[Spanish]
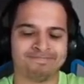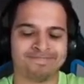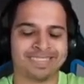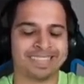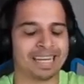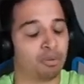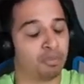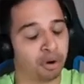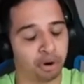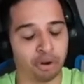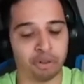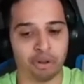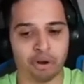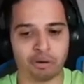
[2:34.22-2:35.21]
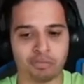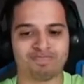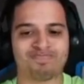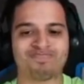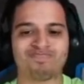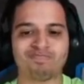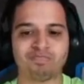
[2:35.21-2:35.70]
Salomón Rondón
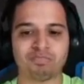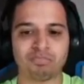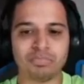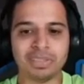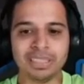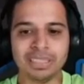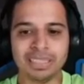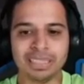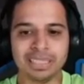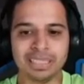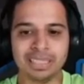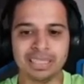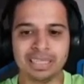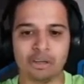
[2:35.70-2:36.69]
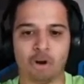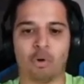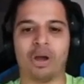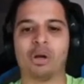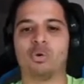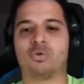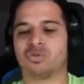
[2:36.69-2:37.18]
no
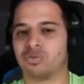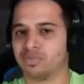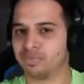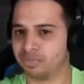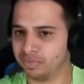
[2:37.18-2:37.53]
ve luz,